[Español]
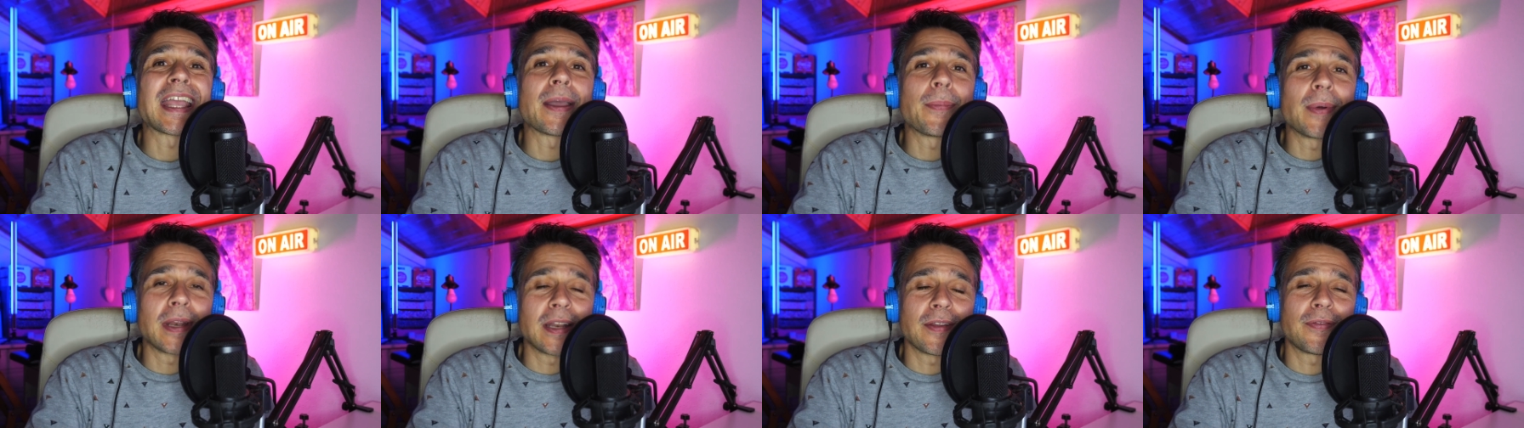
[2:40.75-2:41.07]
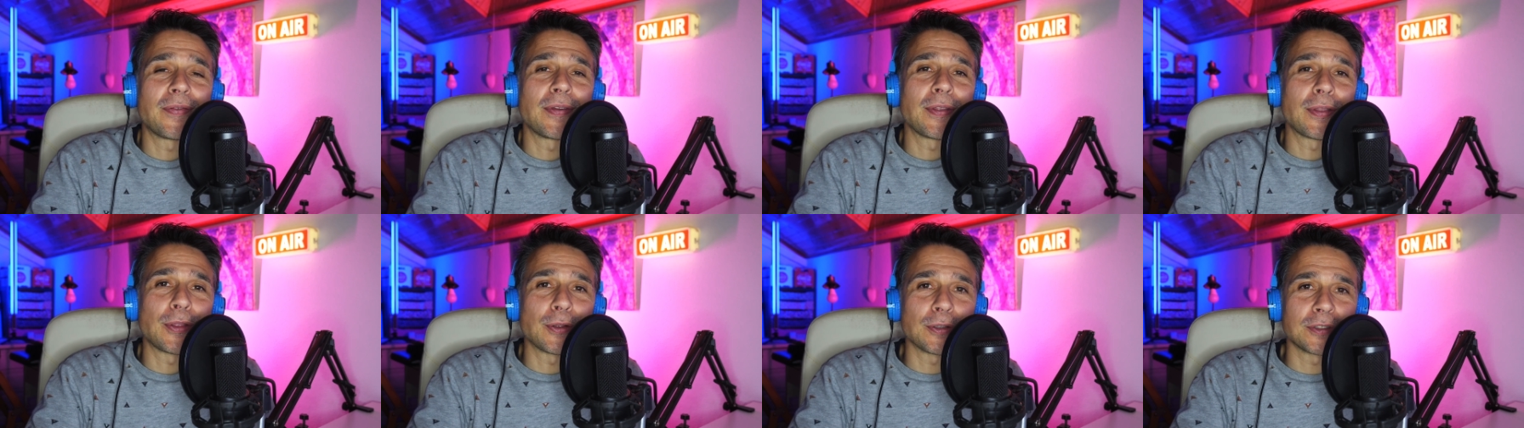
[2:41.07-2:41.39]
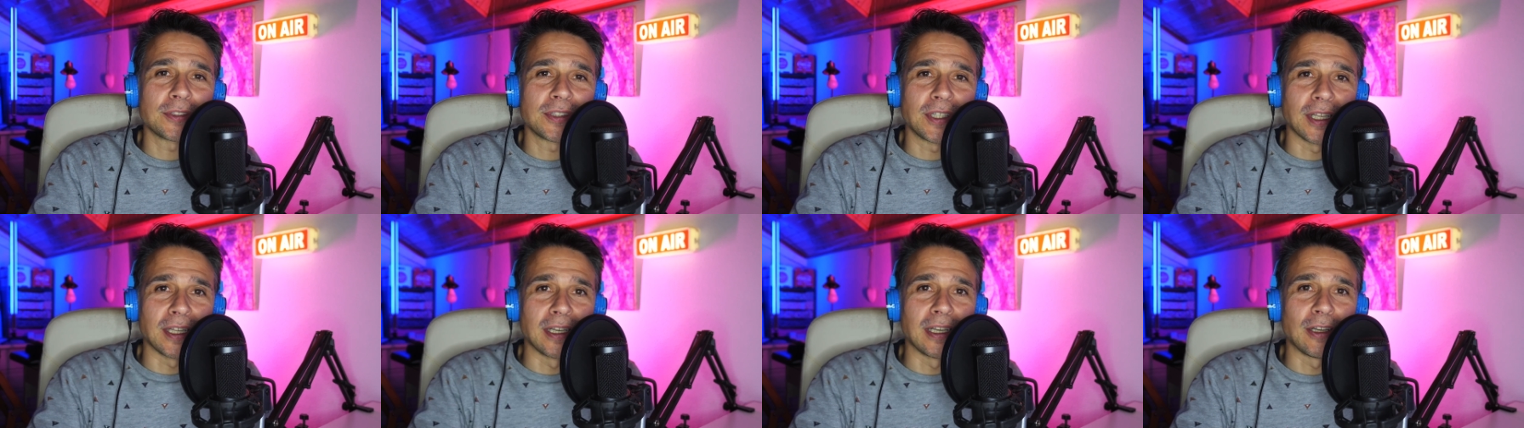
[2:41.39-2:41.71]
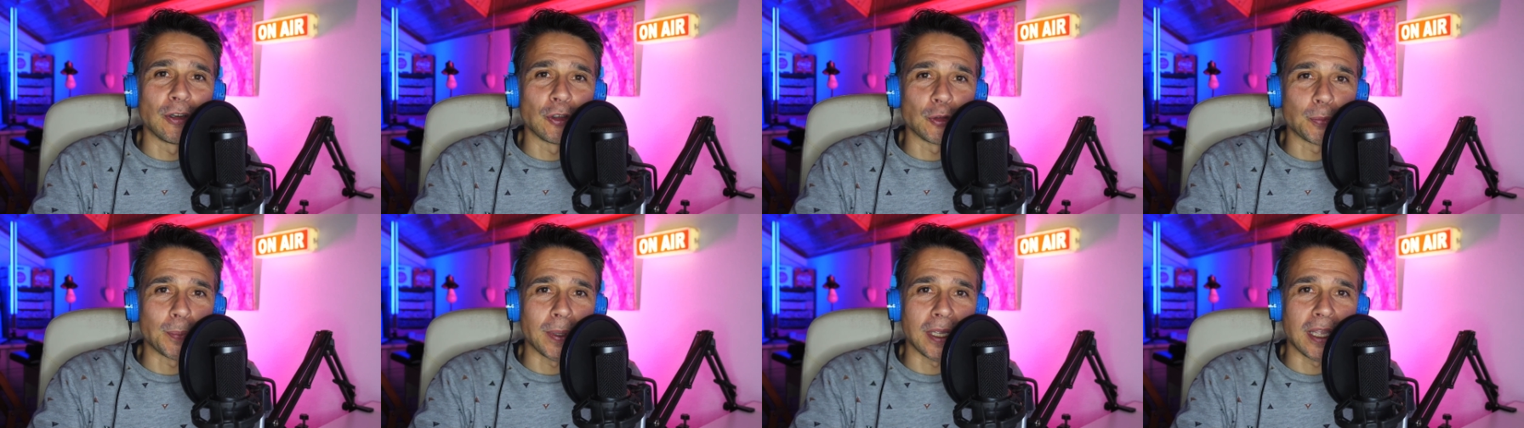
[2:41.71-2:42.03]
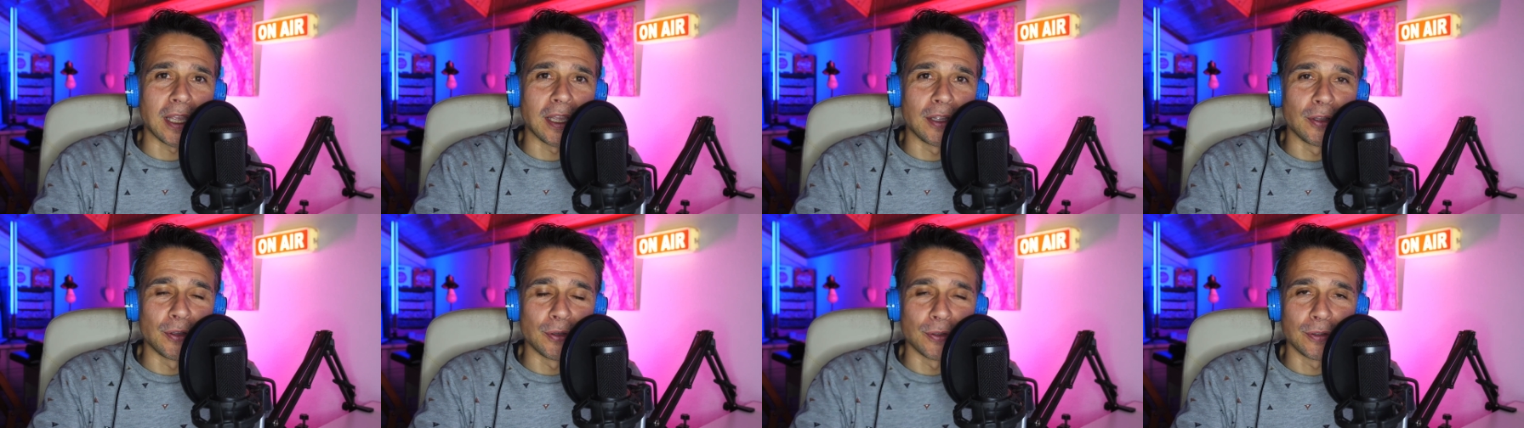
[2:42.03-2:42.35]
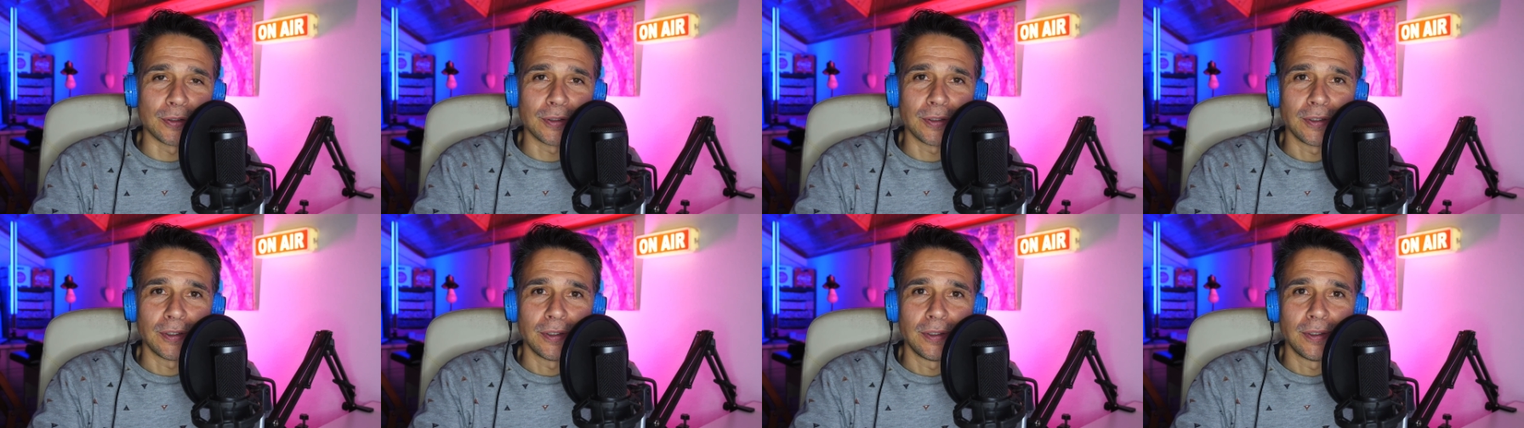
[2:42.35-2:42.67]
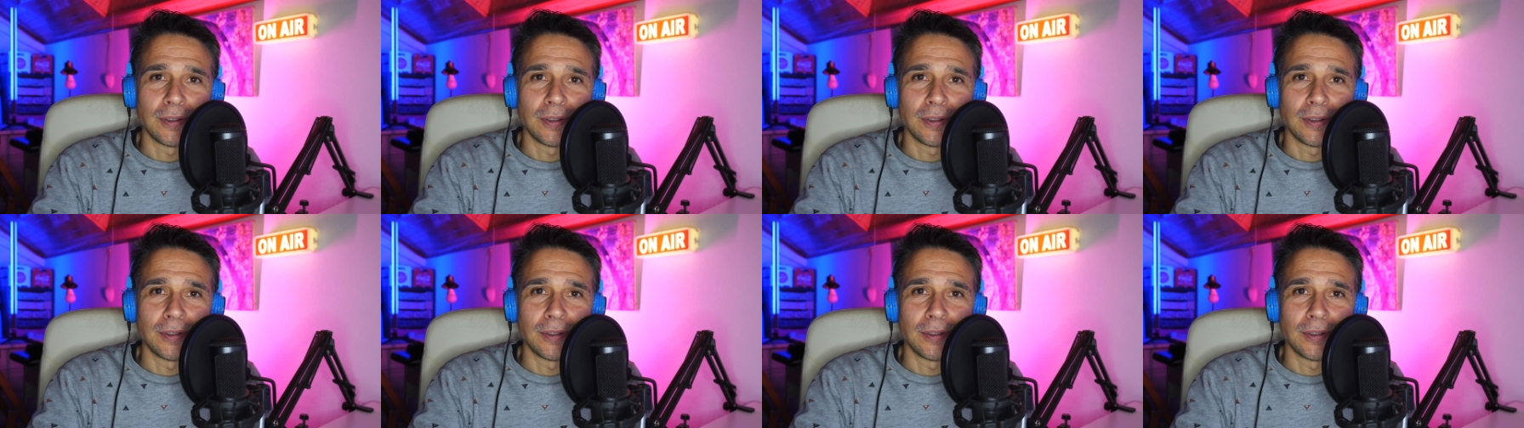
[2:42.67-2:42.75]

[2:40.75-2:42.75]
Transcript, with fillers: ¿Qué beneficios tienen los pequeños?